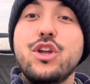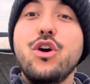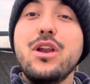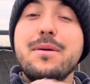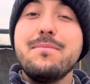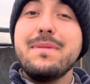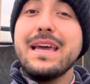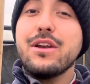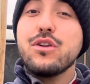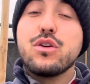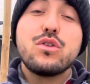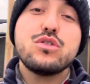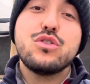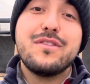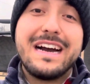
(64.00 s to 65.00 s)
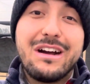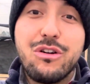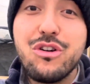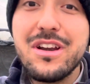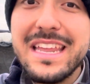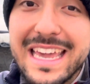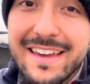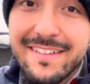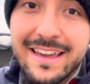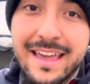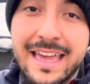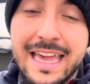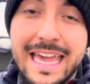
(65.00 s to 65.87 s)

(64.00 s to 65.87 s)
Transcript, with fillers: todo el invierno, incluso bajo nieve,